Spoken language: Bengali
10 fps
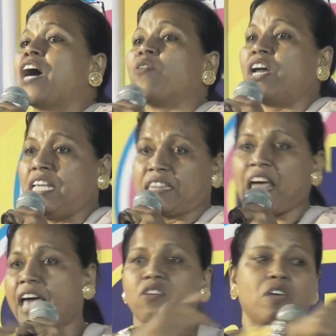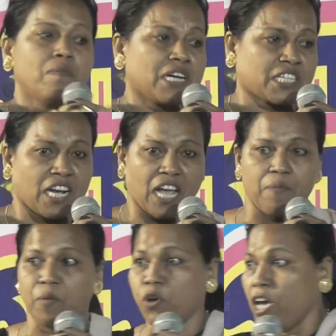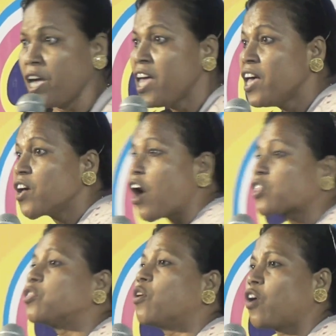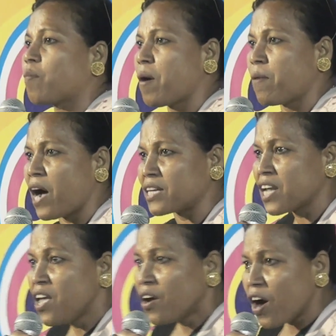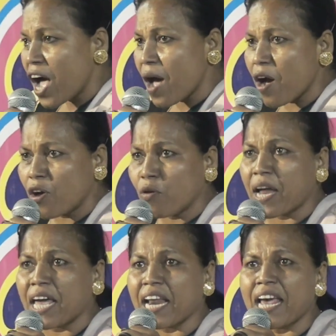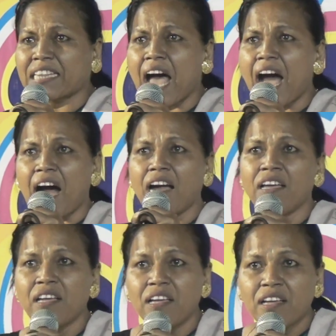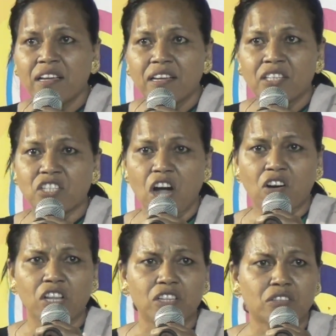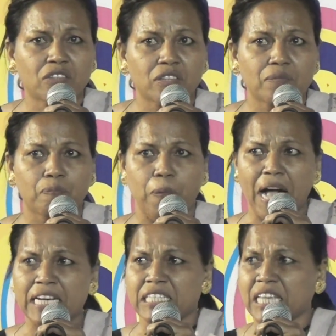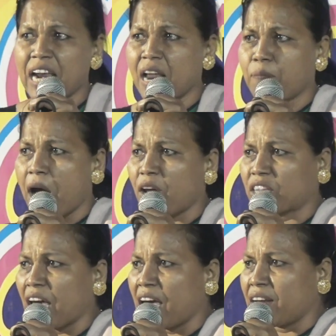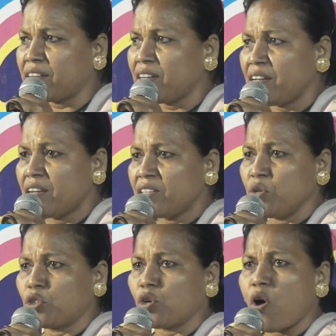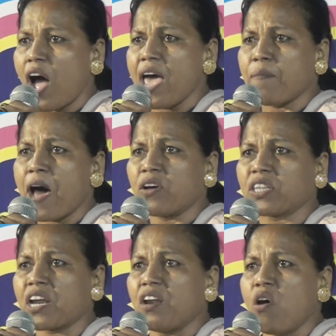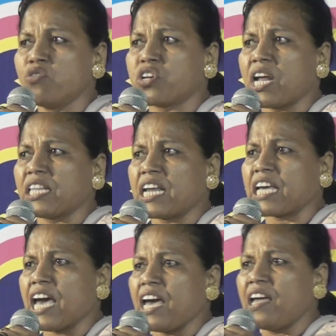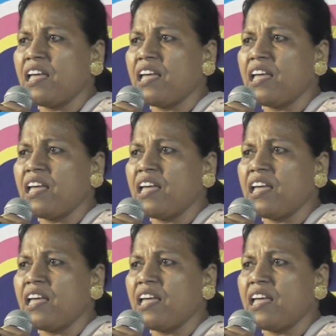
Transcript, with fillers: জানুয়ারি তাই ওই মাসটাকে আমি বলি রত্নগর্ভা মাস ও হনুমানের নেতা যখন পাকিস্তান আর ভারতের যুদ্ধ হয় ভারতের নৌসেনাদেরকে